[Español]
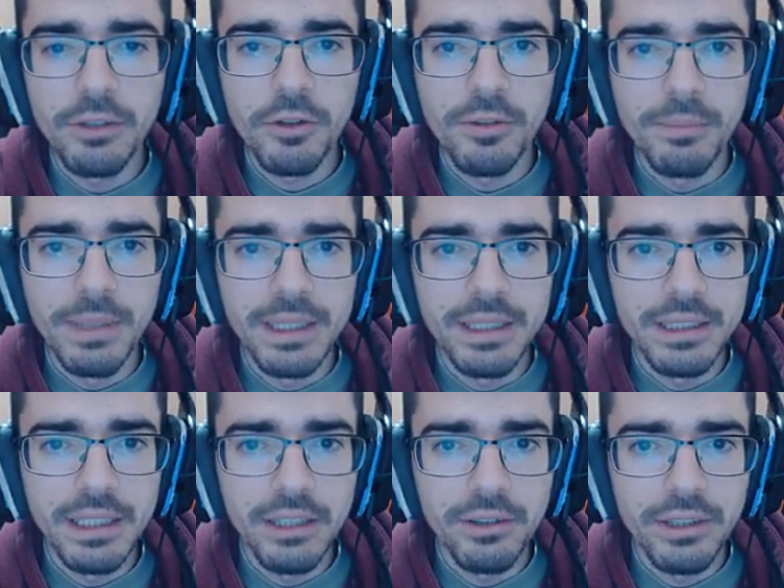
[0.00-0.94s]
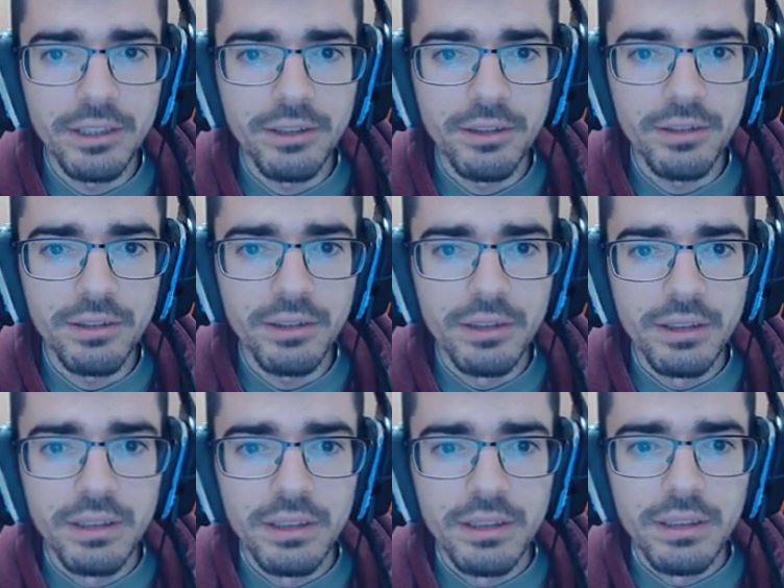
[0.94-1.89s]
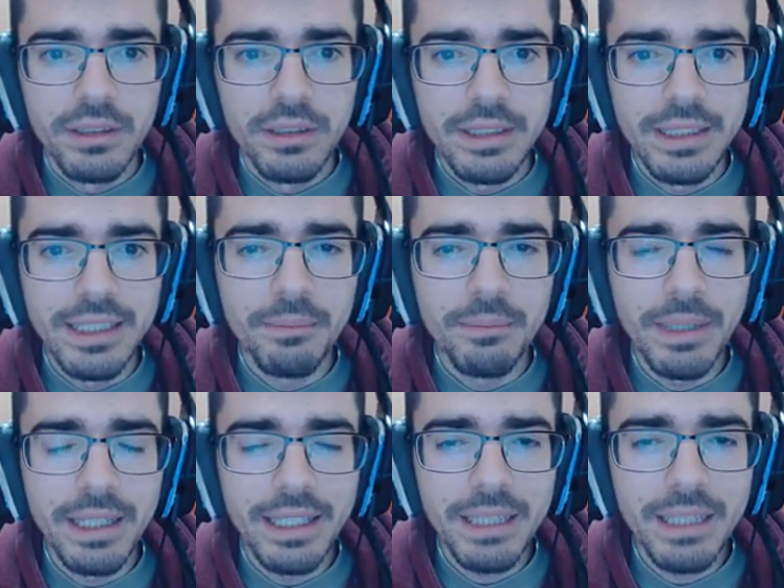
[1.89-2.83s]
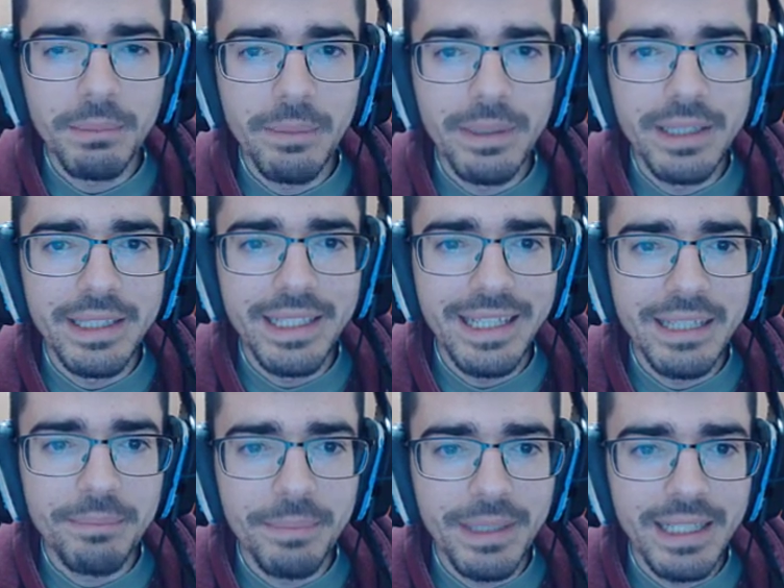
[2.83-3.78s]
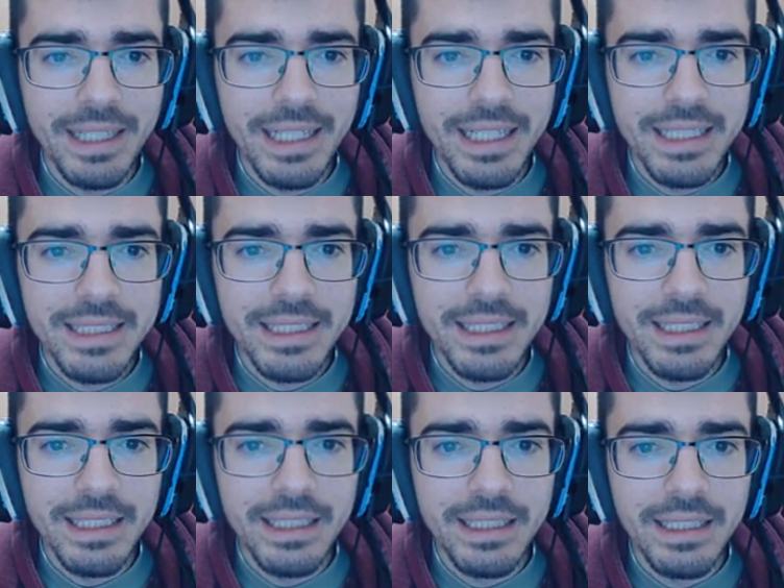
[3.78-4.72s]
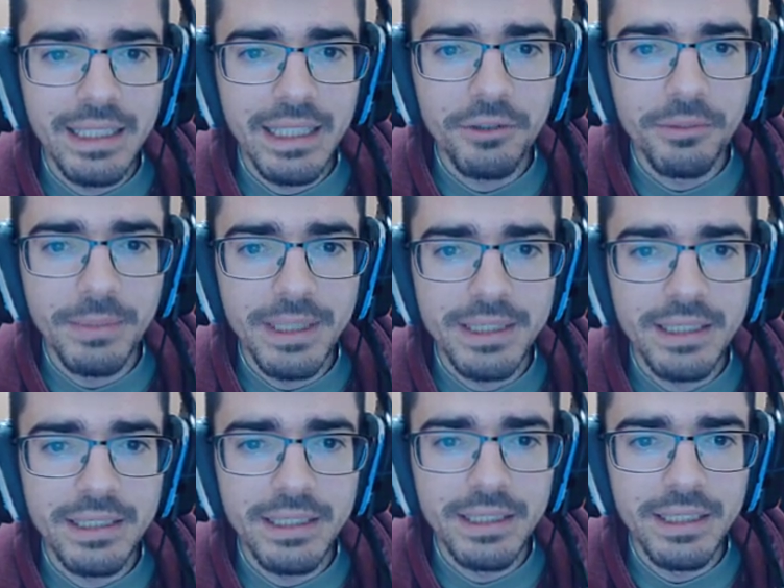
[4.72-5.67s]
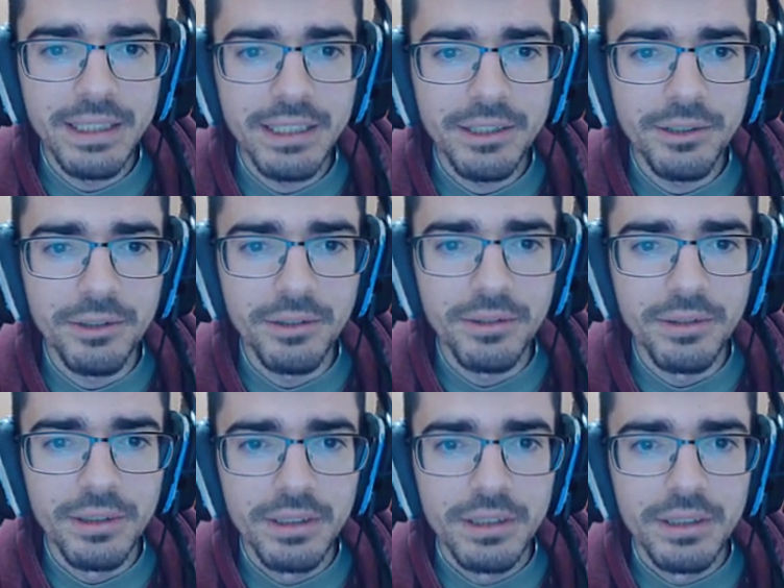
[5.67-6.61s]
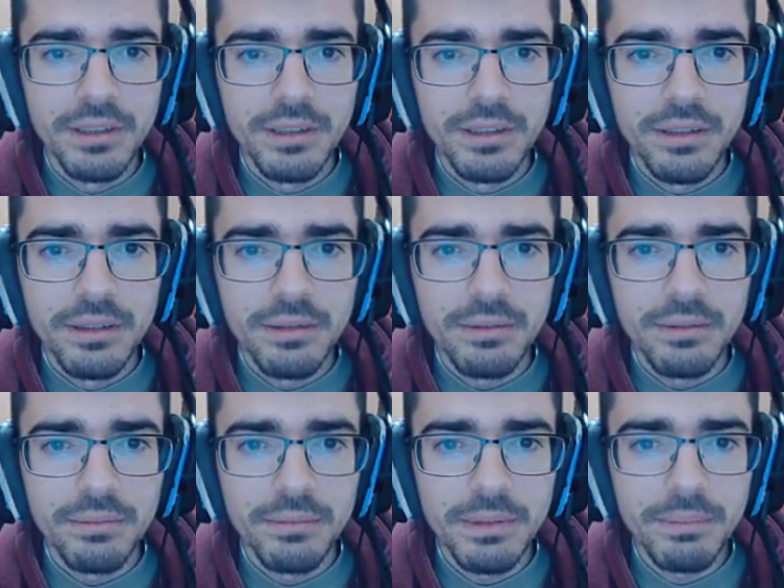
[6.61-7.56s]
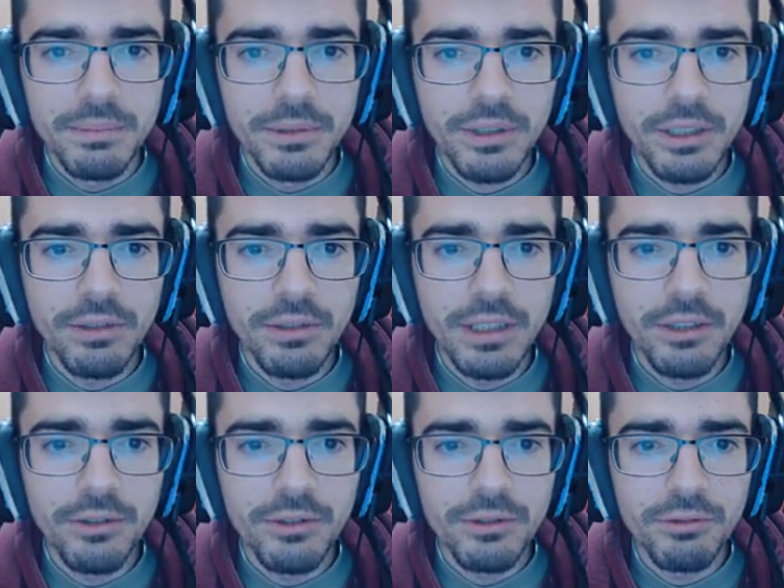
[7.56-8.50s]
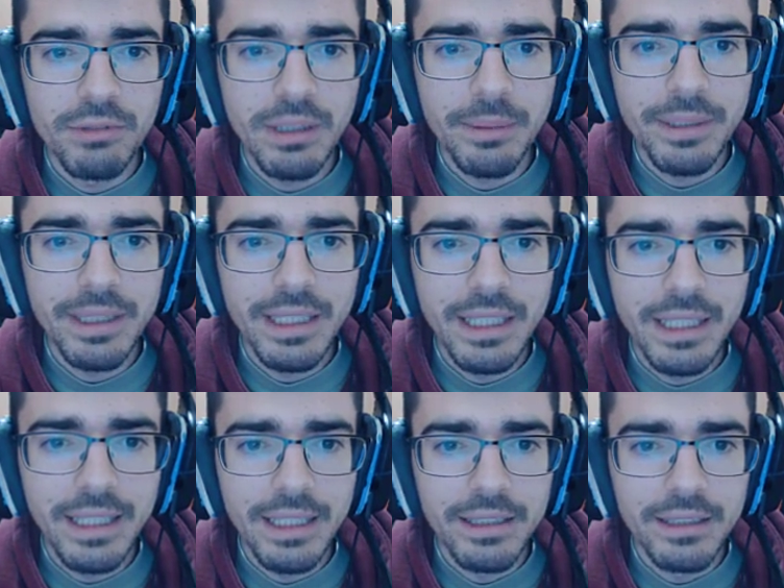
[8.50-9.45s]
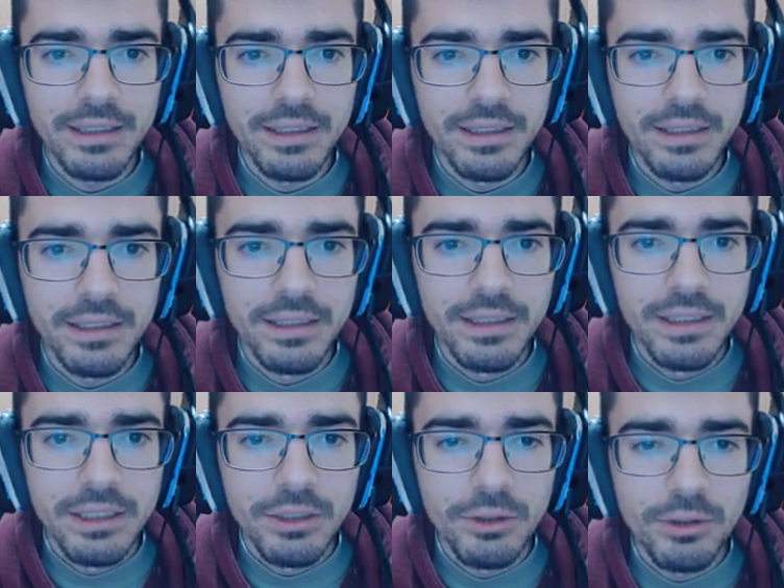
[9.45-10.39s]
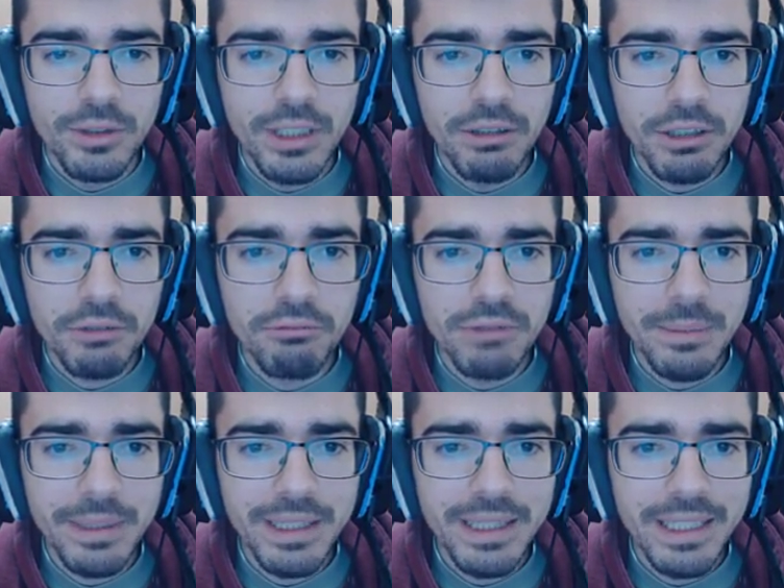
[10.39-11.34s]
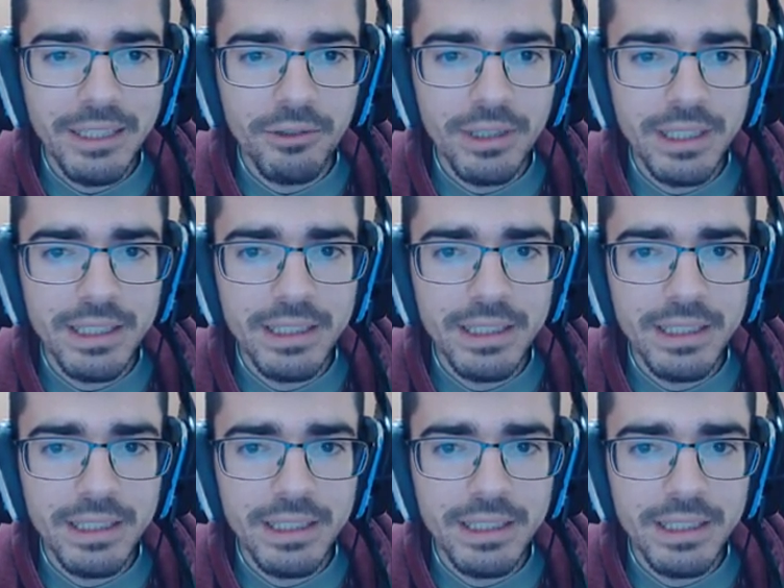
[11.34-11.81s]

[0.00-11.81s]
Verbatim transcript: los combates ya con estos. Liepar, es que me vendría de perlas eh, algo más de siniestro. Pero es que no tengo absolutamente nada. No tengo absolutamente lo que es